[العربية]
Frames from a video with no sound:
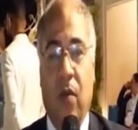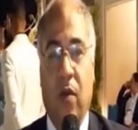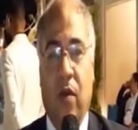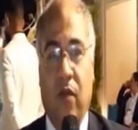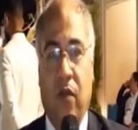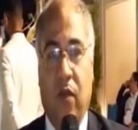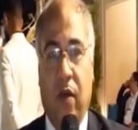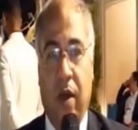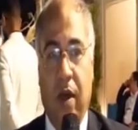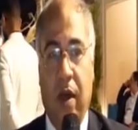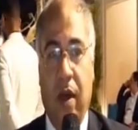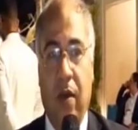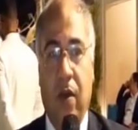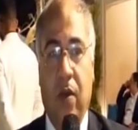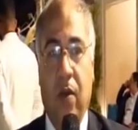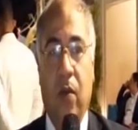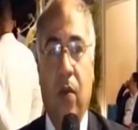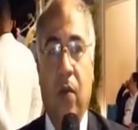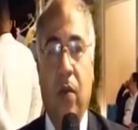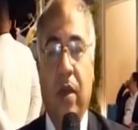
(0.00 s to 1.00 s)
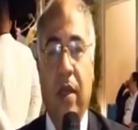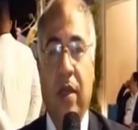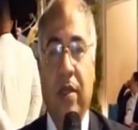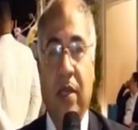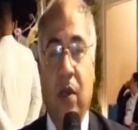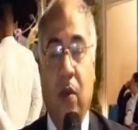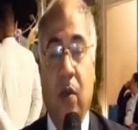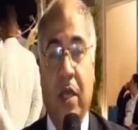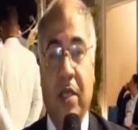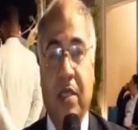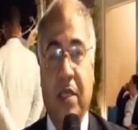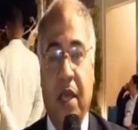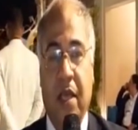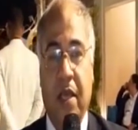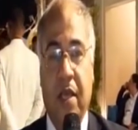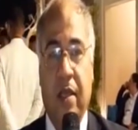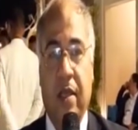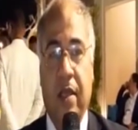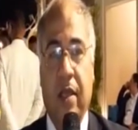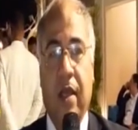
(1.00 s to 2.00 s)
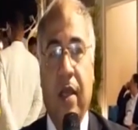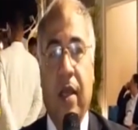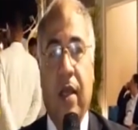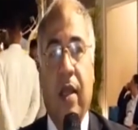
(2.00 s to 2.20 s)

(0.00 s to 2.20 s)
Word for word: موفقه وزواج سعيد